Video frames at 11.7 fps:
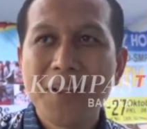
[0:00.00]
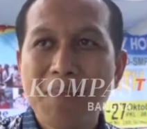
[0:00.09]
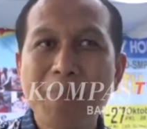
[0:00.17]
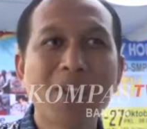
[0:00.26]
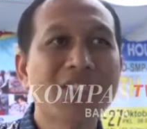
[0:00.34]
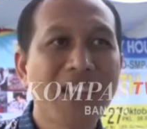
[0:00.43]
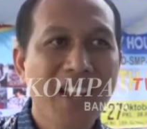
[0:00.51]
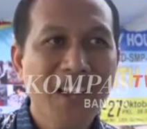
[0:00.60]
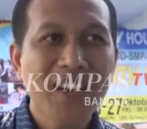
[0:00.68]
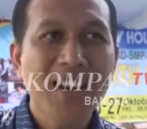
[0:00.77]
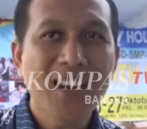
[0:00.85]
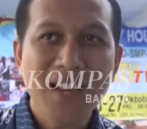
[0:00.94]

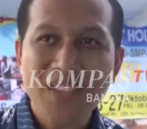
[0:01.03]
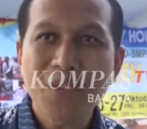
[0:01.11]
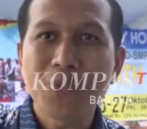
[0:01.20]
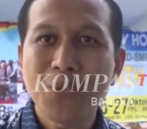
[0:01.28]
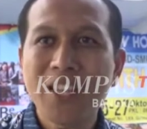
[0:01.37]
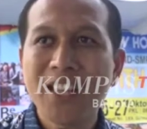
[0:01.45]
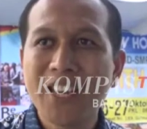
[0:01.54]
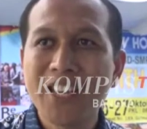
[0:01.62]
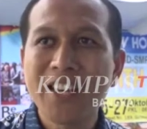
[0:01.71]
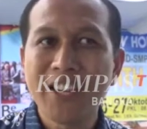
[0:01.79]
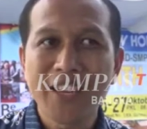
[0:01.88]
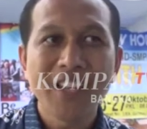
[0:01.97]
mempercayakan anak-anaknya untuk kita
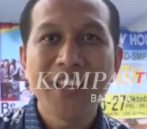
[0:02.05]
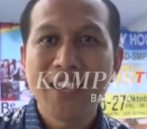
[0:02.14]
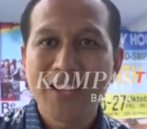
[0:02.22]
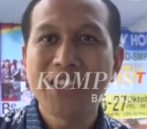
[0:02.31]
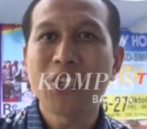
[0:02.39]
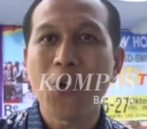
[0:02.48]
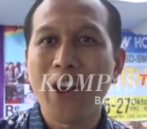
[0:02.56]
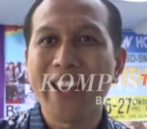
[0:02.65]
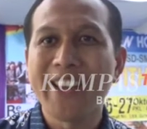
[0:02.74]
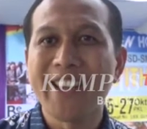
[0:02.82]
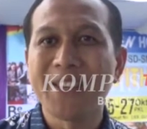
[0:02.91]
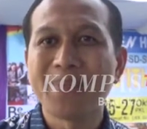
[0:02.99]
didik di sekolah
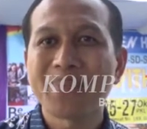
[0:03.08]
ini.